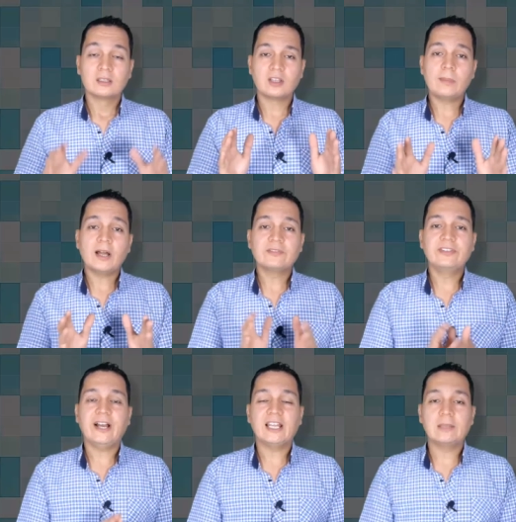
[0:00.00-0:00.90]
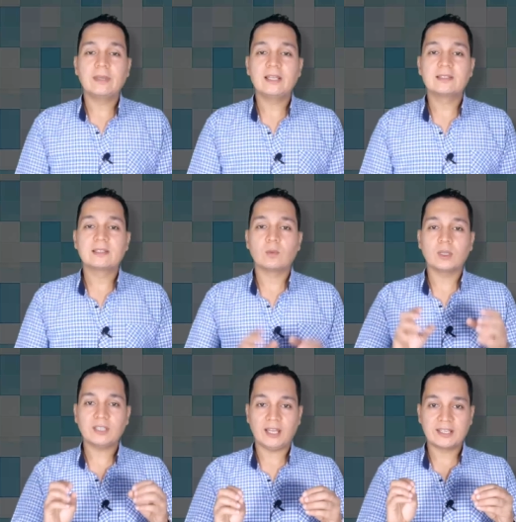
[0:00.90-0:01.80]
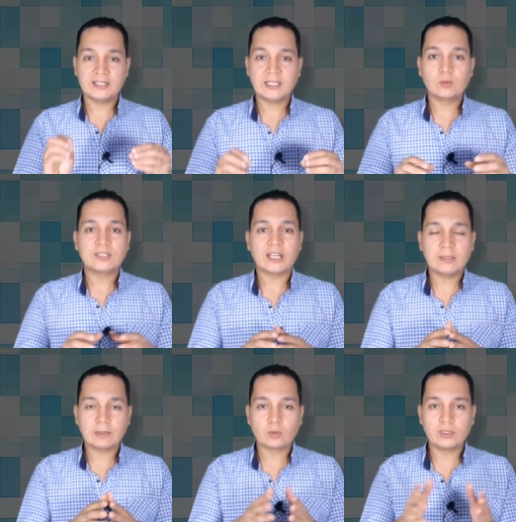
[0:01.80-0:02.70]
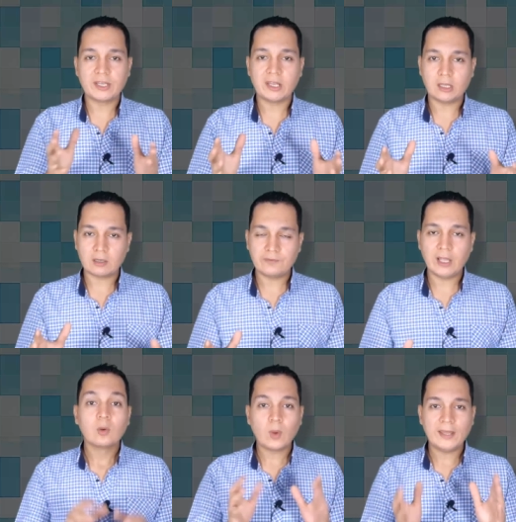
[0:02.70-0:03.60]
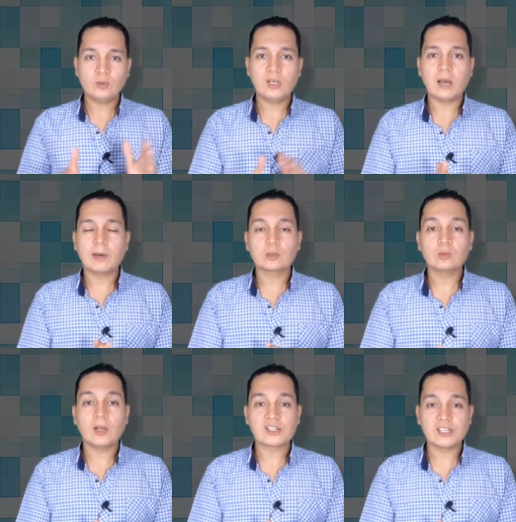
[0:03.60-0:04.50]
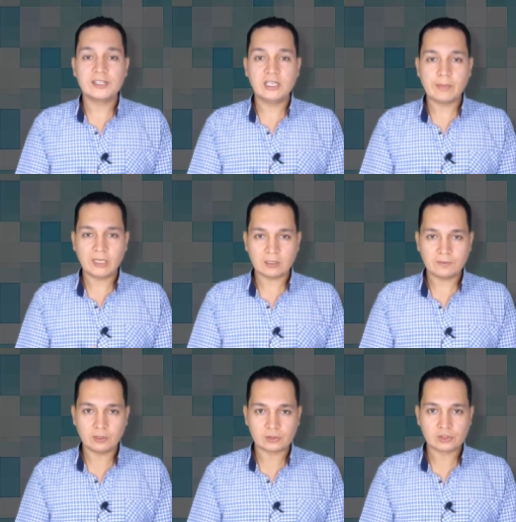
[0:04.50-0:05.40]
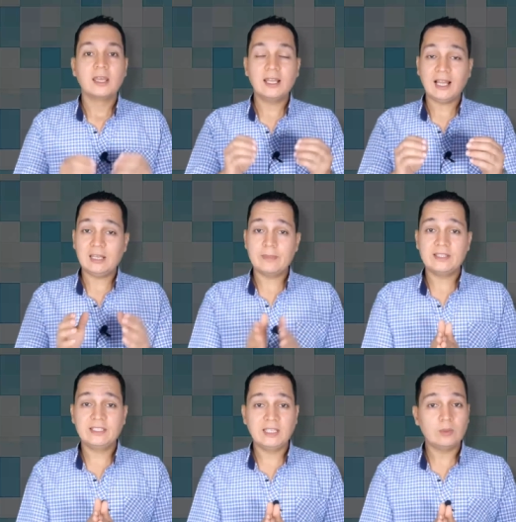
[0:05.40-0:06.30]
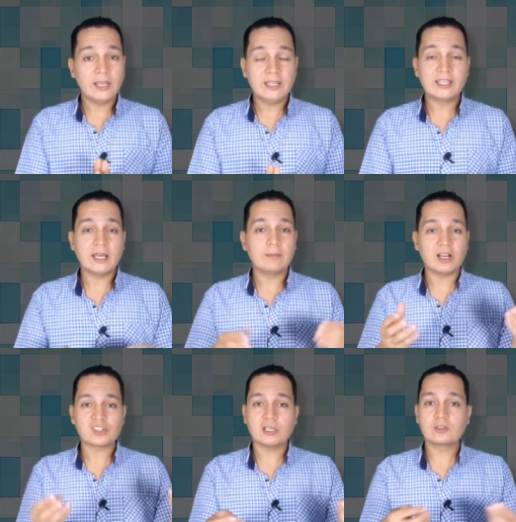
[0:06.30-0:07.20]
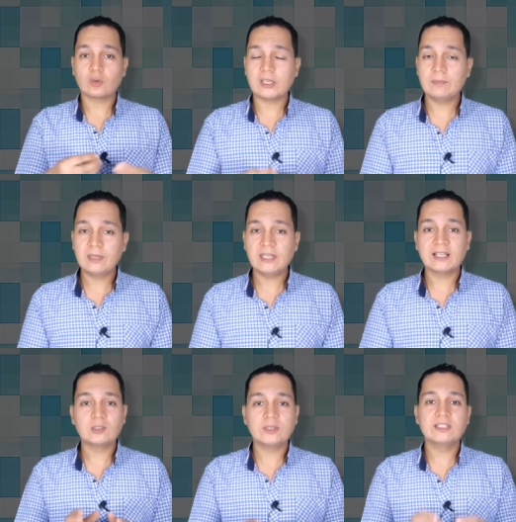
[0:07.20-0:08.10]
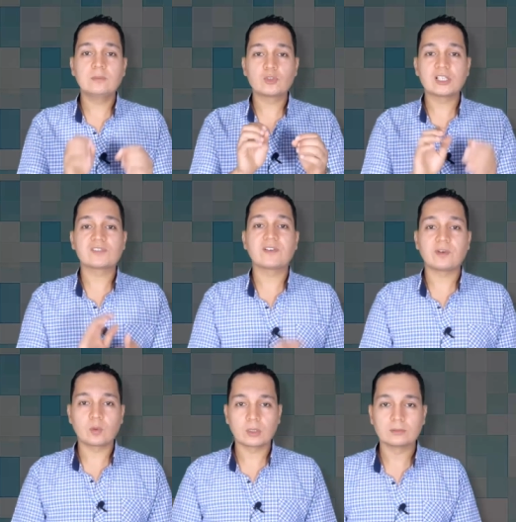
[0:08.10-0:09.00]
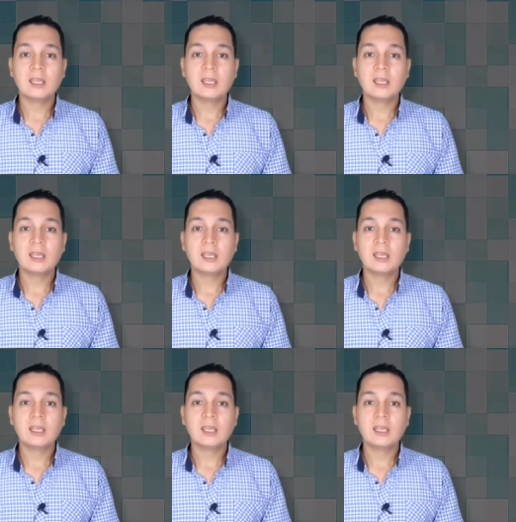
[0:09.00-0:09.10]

طبعا في علامات واضحه جدا وتقريبا كلنا نعرفها وهنقولها برضه عشان اللي ما يعرفهاش العلامات دي لو لقيتها مع شخص قريب منك توديه المستشفى فورا